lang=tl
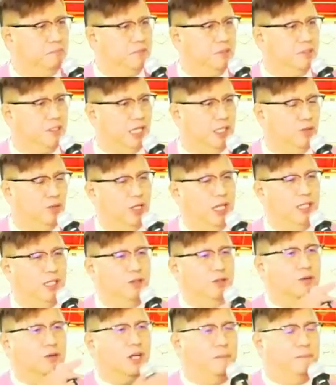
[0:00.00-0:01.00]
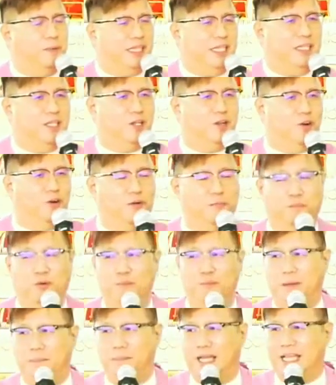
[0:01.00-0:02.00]
Katulad nung kabatid ko,
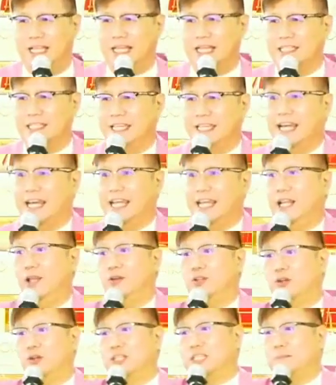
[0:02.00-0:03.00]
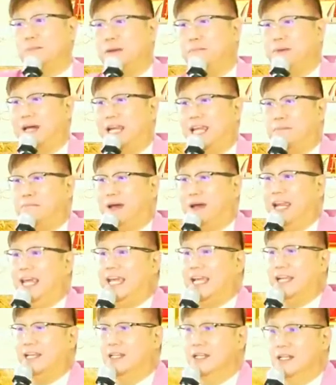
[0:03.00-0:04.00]
bumibili ng sigarilyo doon sa may
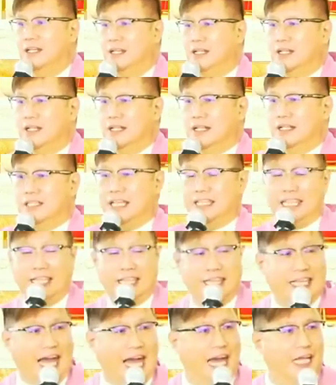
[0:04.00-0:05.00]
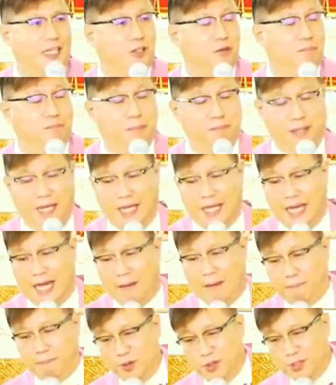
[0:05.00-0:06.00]
balik-balik sa tindahan ng pabili
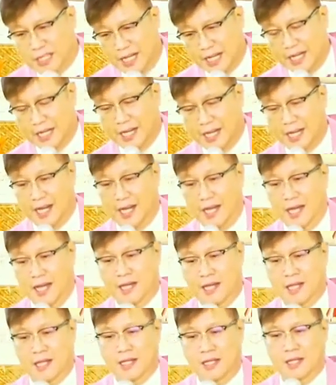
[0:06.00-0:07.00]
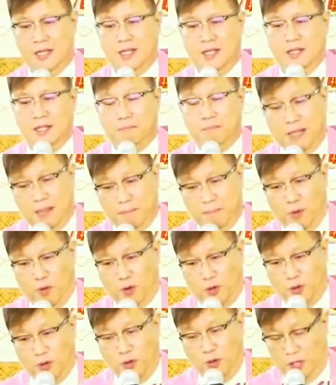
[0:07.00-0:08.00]
nga po ng uh,
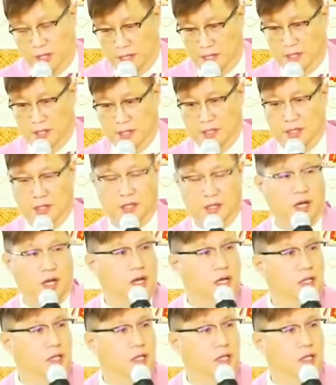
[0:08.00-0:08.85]
Malboro. Ha?